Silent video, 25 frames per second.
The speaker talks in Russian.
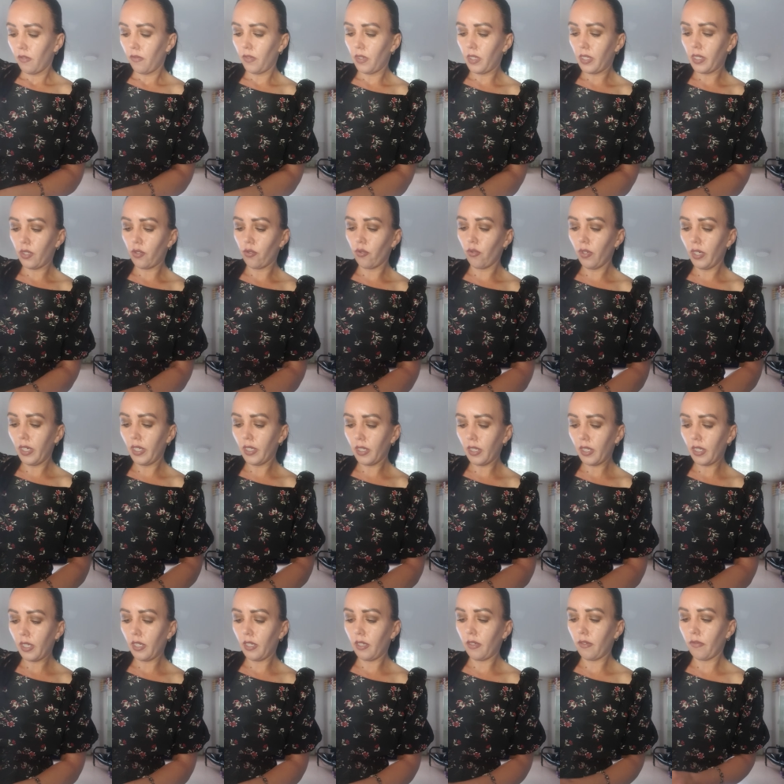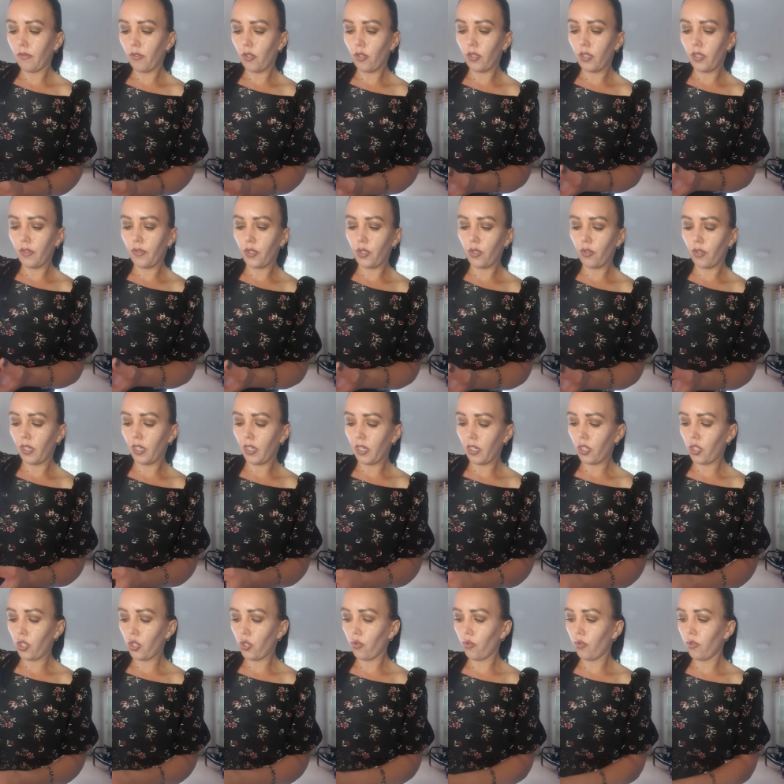веселенький, вроде все
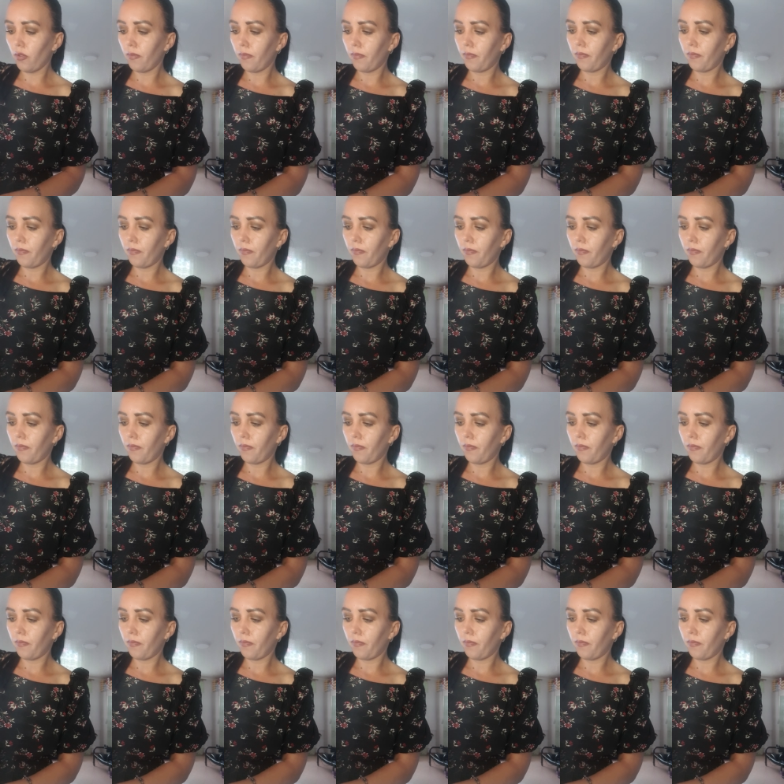хорошо.